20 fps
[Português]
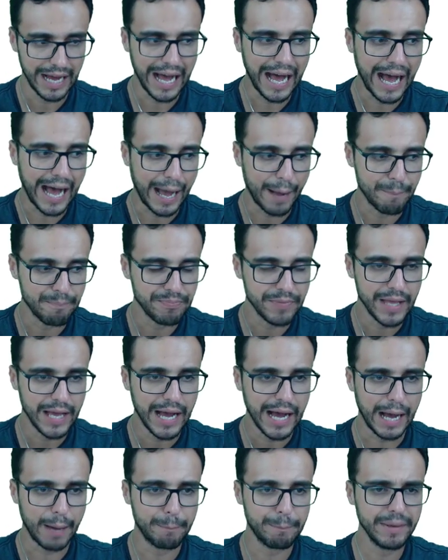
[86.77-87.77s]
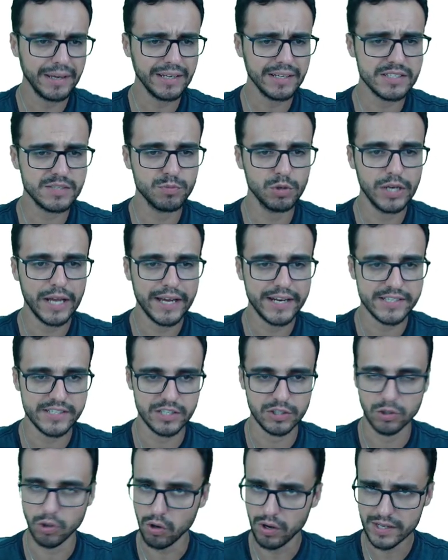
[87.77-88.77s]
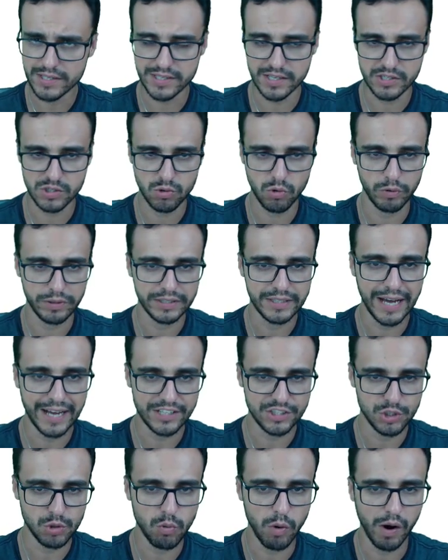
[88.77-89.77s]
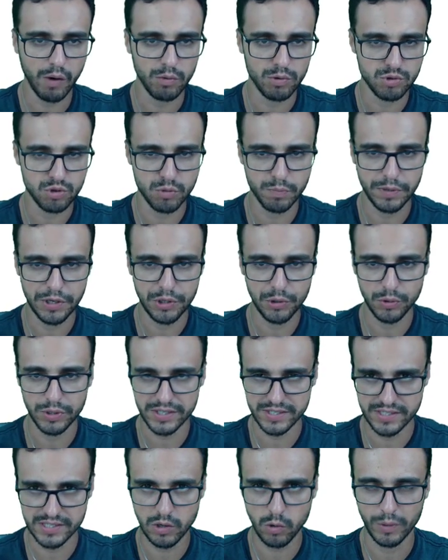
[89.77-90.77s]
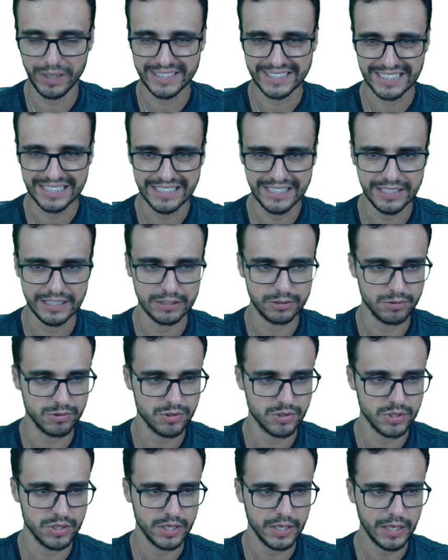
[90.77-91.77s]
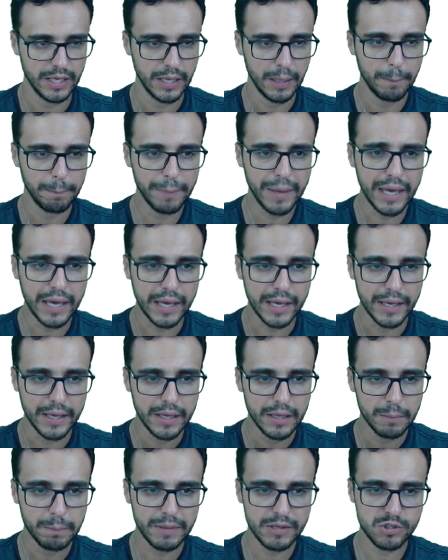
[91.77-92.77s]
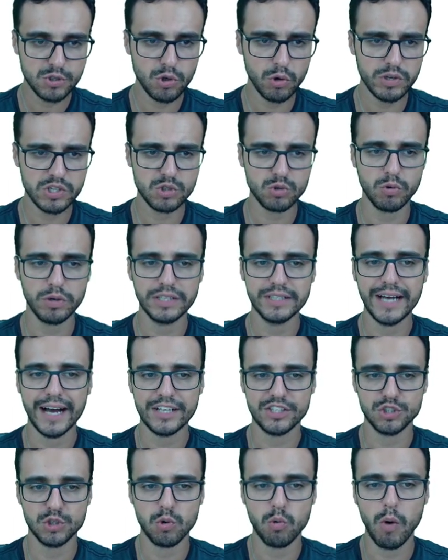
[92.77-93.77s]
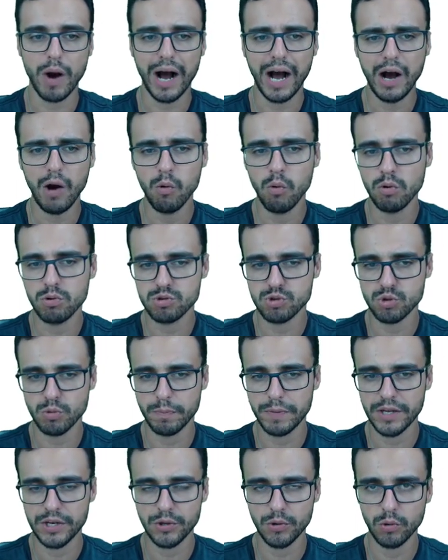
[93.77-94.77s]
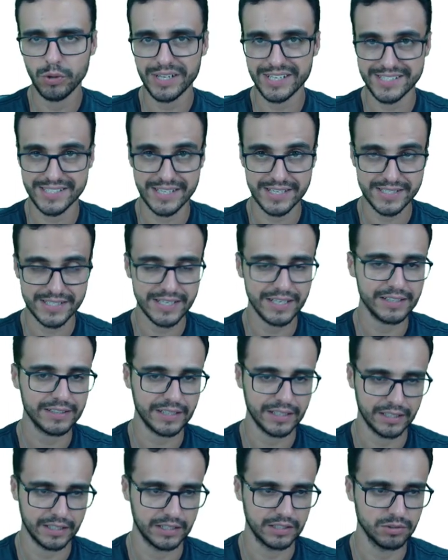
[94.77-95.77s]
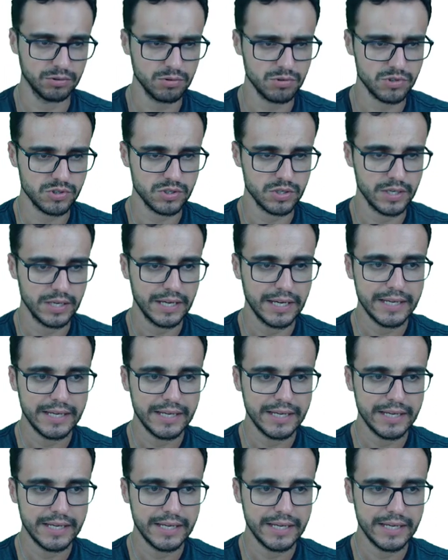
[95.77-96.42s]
A. Apenas mulheres idosas com idade igual ou superior a 50 anos. B. Pessoas com idade igual ou superior a 60 anos.